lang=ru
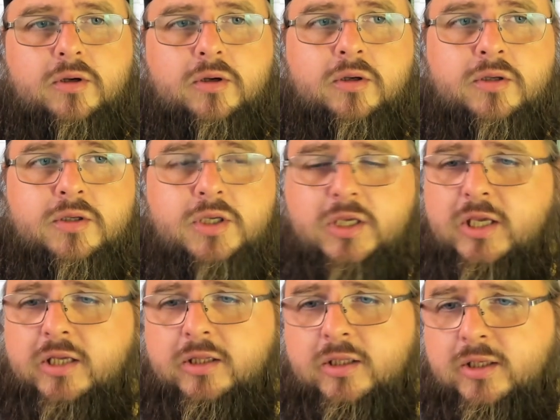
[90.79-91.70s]
Э,
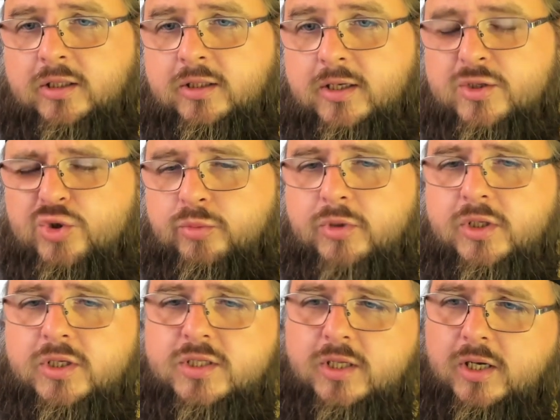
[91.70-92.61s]
гигиены тогда особо
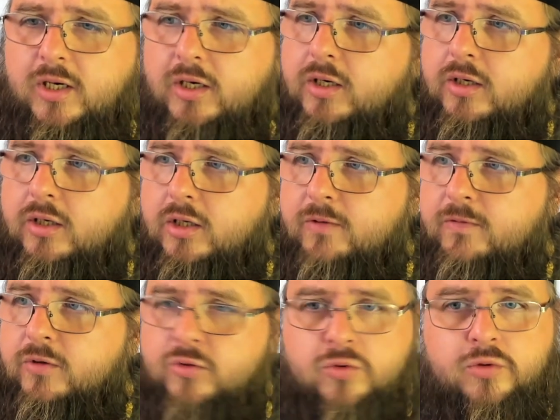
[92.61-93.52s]
не знали.
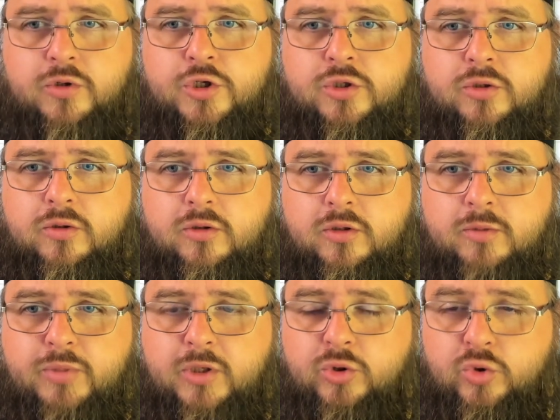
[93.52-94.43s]
Левенгук еще
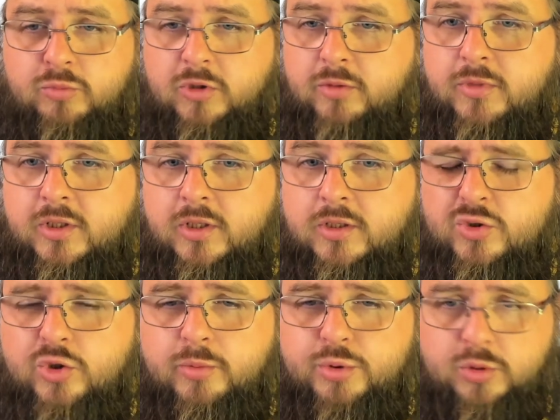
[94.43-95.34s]
не придумал
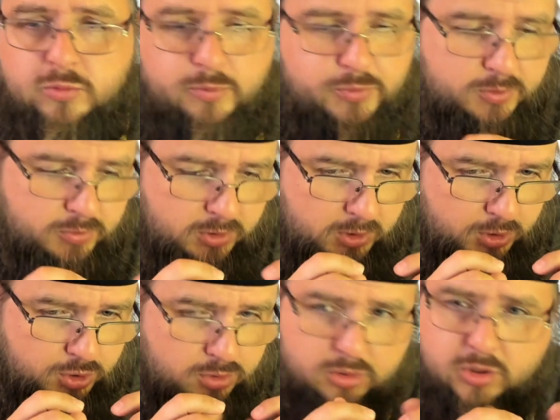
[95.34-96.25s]
микроскоп, чтобы
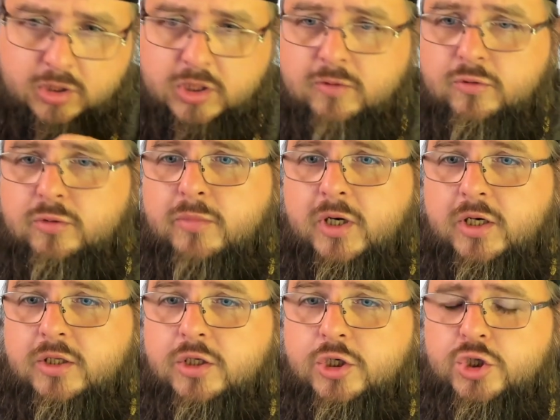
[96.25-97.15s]
посмотреть, что такие вот
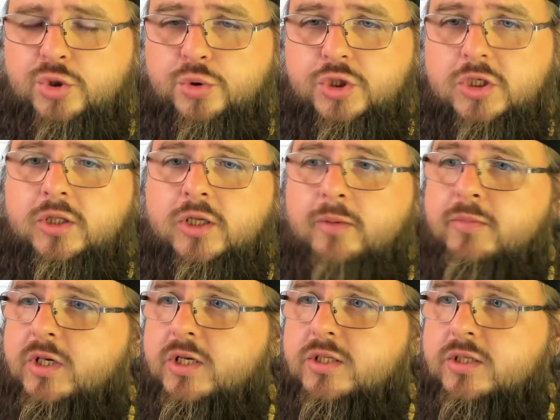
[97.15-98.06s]
маленькие штучки там
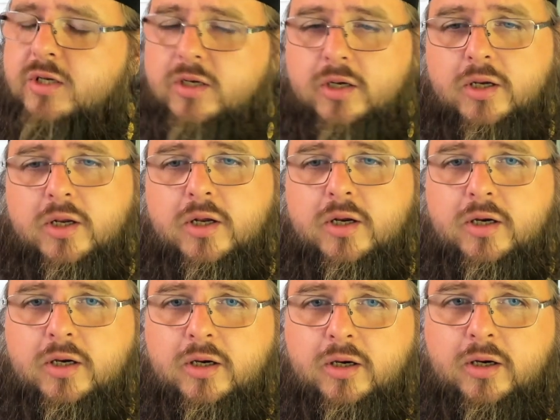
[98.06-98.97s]
есть
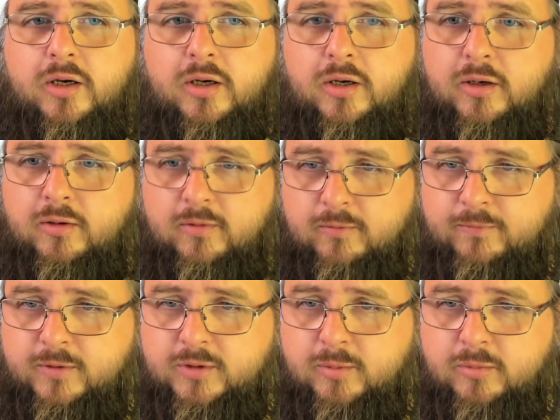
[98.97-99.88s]
э,
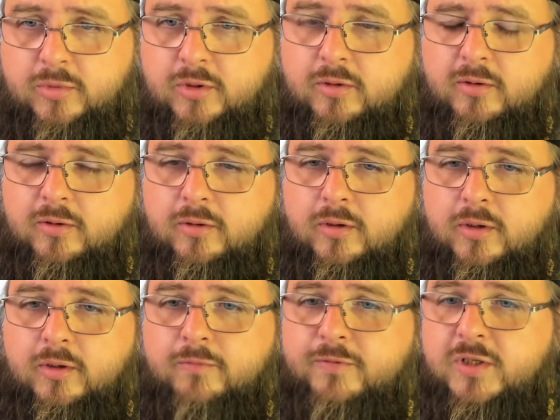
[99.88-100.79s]
в этом э,
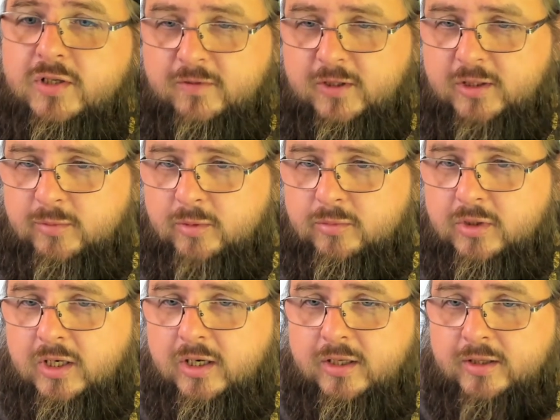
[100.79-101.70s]
в
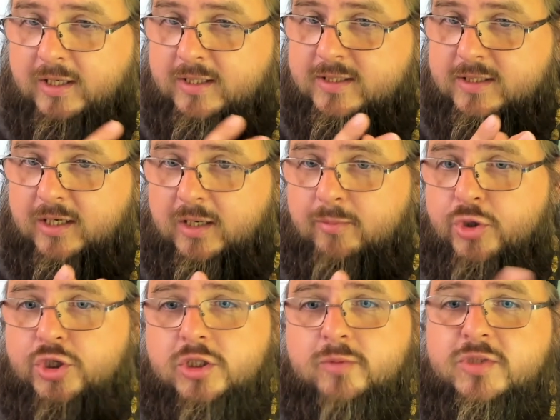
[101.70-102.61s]
невидимом для нас
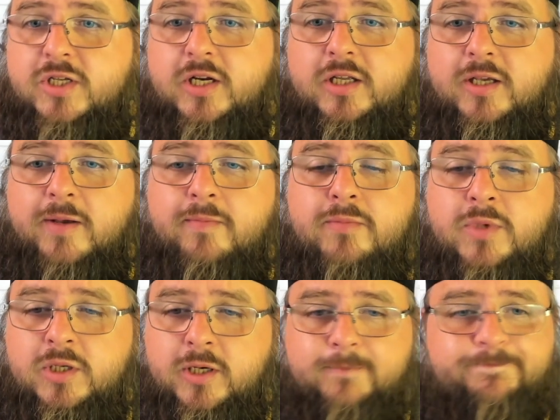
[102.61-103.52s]
обычным зрением
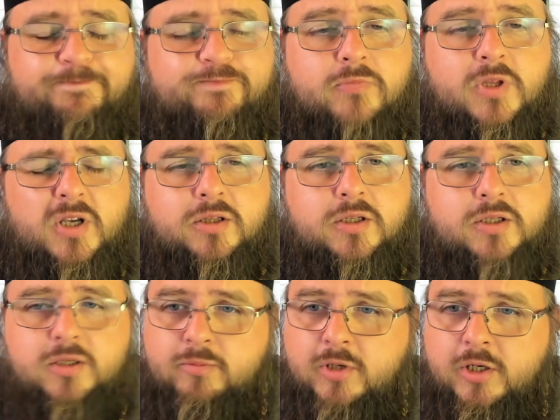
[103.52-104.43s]
мире. И от
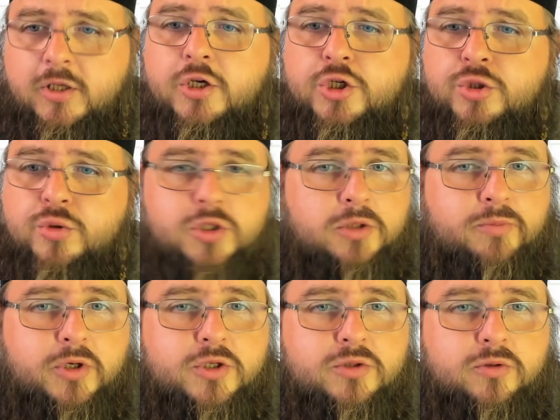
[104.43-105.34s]
этих маленьких штучек
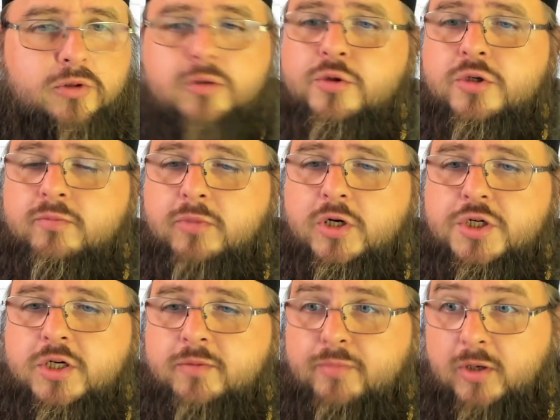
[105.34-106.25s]
происходят очень
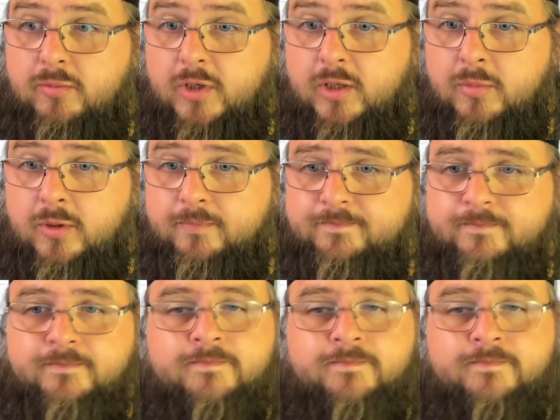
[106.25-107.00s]
большие проблемы.